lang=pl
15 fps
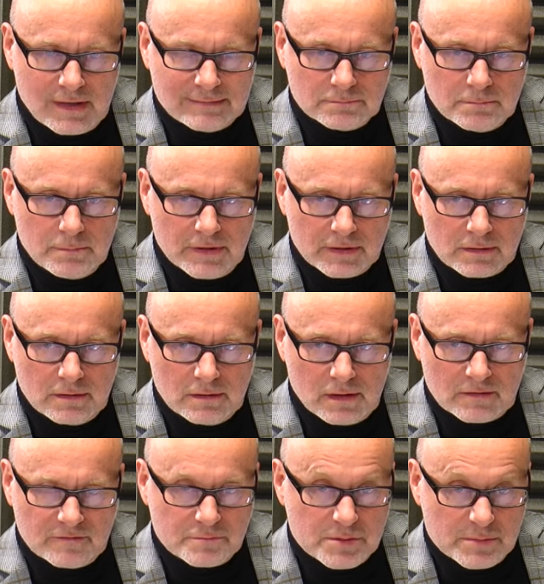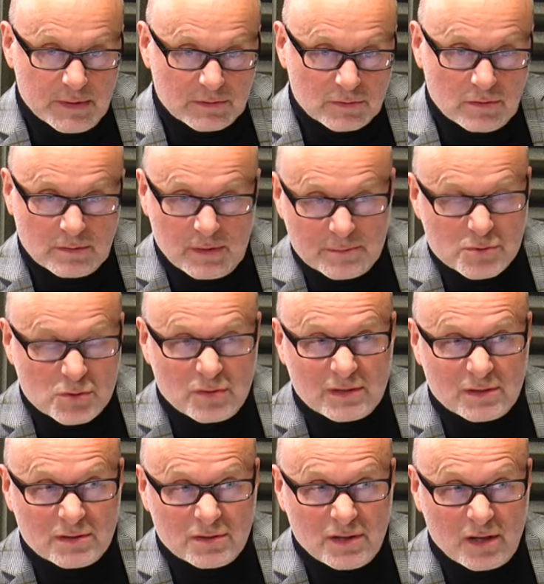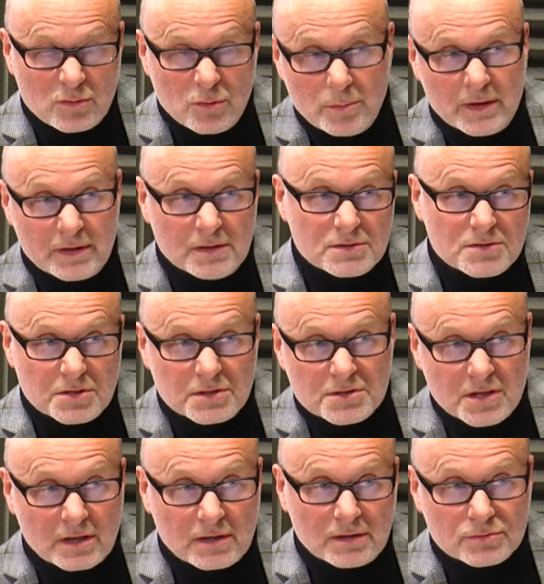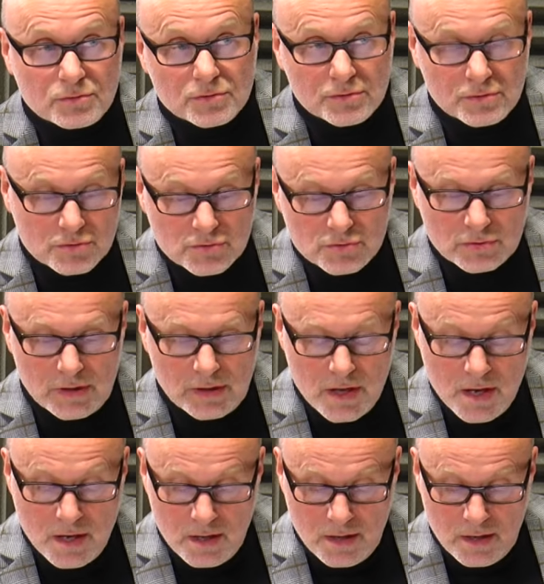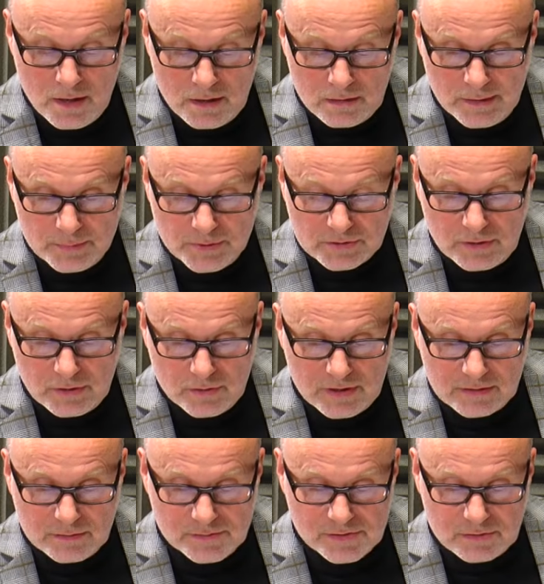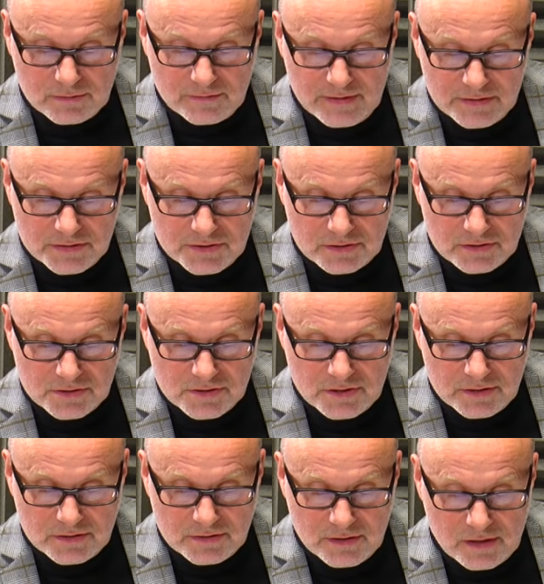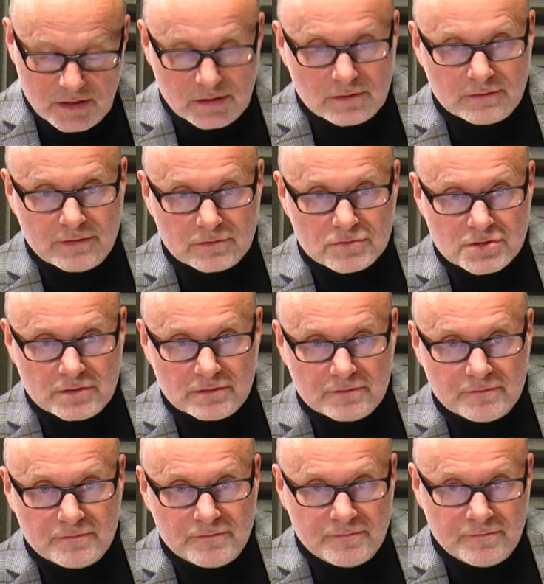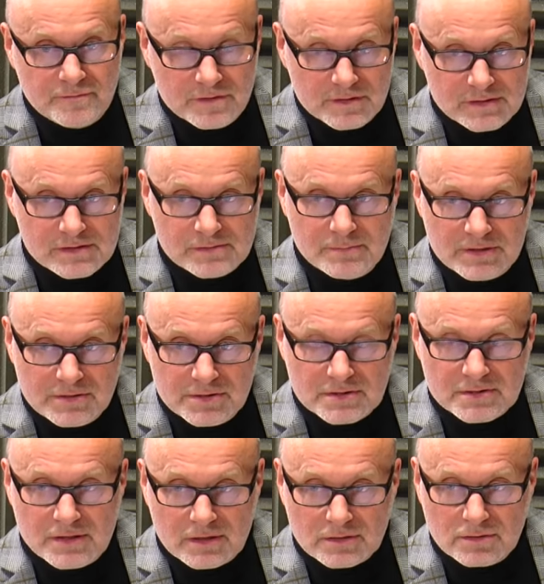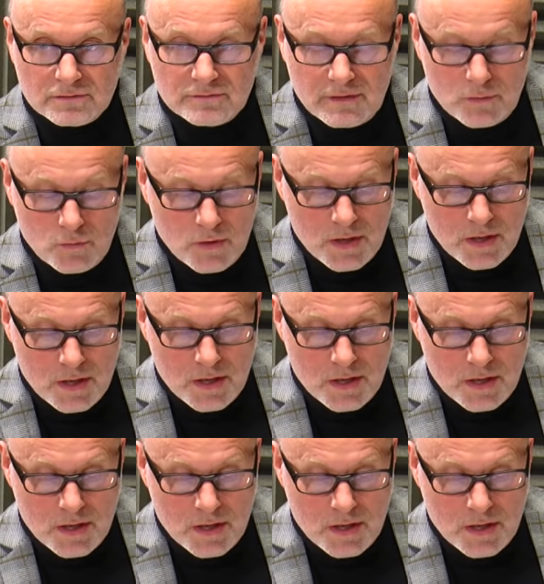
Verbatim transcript: comebacki, jak w przypadku na przykład Jakuba Jędrzejczaka, który już tutaj na portalu Radomsko 24 deklarował, że WYS będzie startował